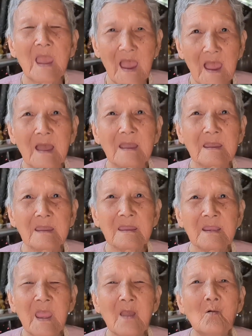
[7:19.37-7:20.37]
dạ
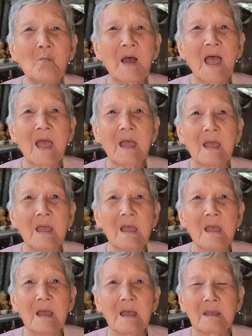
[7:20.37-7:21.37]
nếu mà
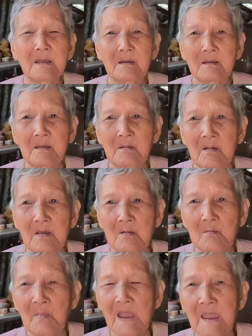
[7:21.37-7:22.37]

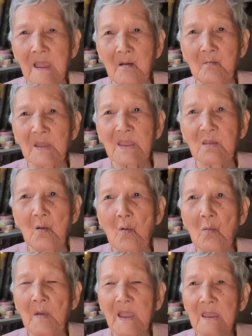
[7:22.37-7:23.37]
uh, mấy ông mấy
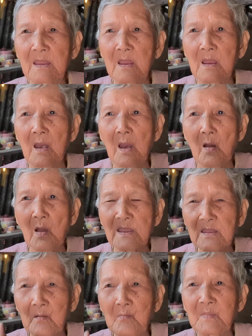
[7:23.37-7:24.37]
chú mày lo
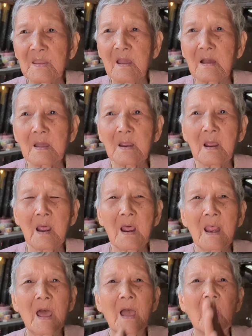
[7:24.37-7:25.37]
dùm được đó
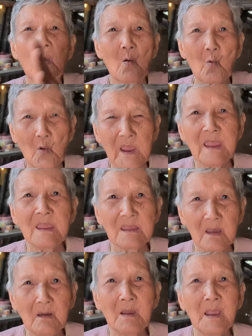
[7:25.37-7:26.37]
là quý
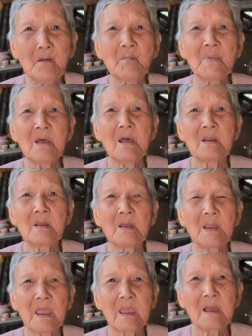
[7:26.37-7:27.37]
dữ lắm đó
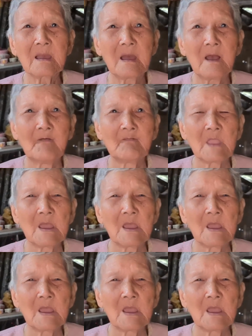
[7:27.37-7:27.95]
dạ. nói à,